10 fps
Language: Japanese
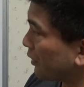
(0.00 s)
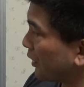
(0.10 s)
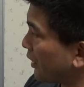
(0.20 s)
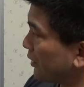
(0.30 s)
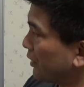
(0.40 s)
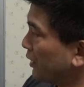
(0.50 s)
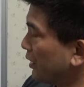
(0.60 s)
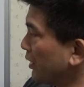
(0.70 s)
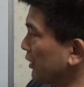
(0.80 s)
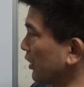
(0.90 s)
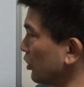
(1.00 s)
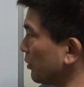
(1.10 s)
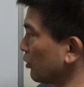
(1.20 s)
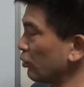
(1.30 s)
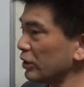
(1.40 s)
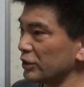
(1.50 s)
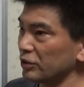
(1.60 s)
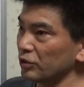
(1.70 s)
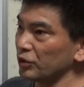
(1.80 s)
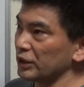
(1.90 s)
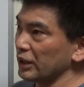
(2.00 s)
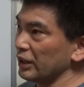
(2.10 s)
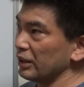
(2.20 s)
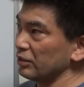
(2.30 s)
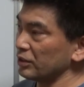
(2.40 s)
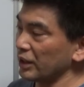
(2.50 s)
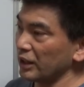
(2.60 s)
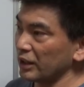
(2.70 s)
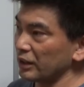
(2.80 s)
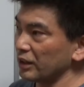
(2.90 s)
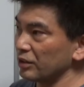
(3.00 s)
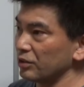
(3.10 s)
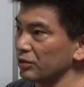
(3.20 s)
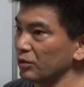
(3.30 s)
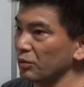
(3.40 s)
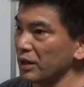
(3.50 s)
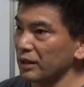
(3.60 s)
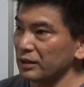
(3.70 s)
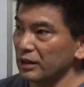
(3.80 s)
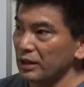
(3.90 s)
で、例えば効率の良い力の使い方っていうのは、